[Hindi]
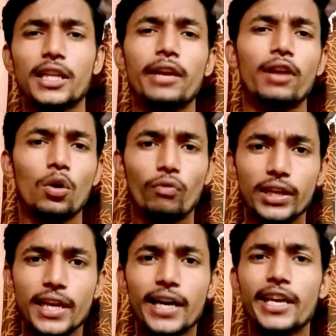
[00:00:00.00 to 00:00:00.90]
बताने वाला हूँ
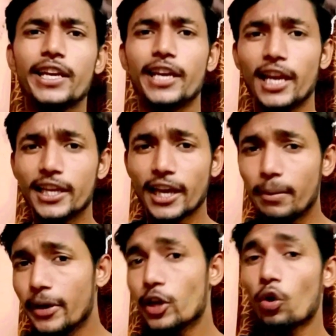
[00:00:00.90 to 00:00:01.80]
वेदा के खेल
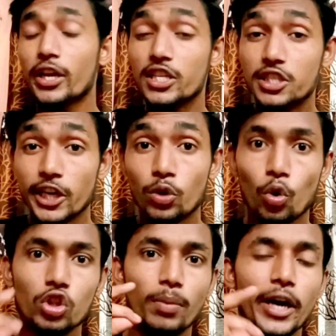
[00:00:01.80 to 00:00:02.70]
खेल में के और स्त्री
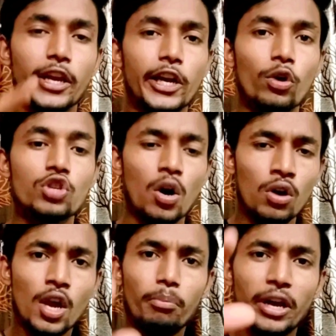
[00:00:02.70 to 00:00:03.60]
टू के तो भाई रेडी हो जाओ
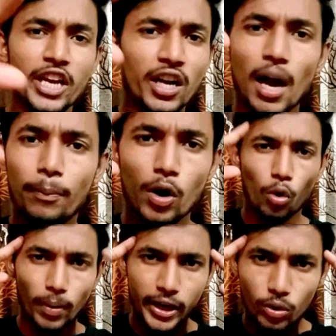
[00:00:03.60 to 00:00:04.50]
भाई अगर आपका
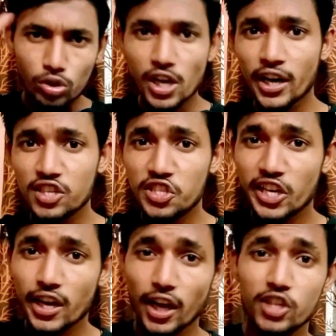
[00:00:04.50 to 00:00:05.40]
खोपड़ा नहीं खुल जाना
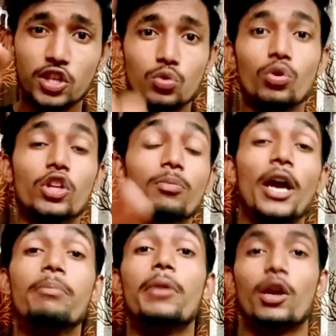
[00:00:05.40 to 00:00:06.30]
स्त्री के कलेक्शन सुन के तो
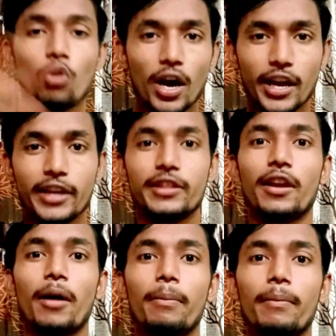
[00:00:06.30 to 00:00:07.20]
भाई मेरे को आके कह
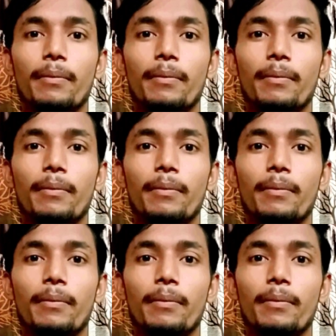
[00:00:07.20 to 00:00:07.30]
देना